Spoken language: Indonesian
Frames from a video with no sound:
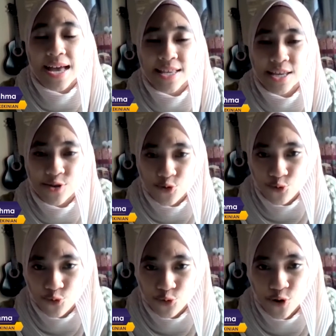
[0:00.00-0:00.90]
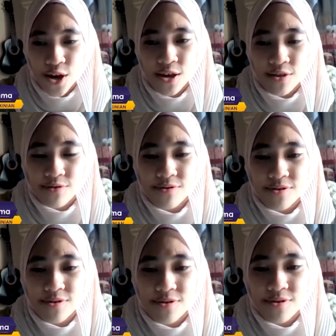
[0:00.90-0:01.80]
tangan gitu
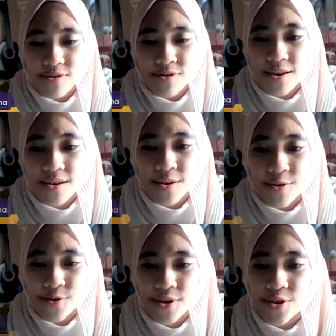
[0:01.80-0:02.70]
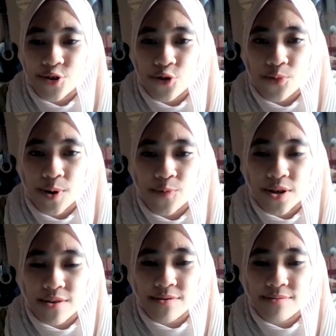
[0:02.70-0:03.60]
terus uh, ya udah dicoba
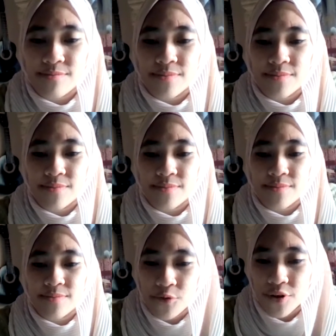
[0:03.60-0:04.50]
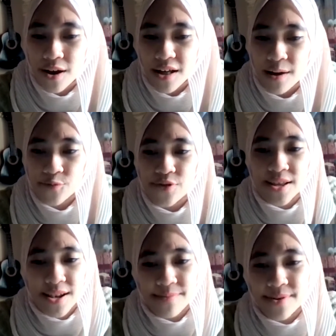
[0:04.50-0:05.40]
buat bikin scrapbook
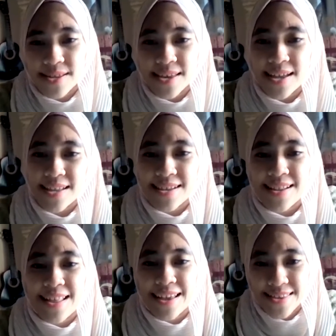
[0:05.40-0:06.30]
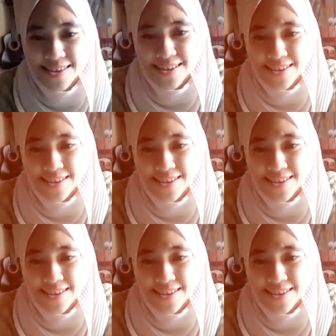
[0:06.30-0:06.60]
alhamdulillah berjalan dengan lancar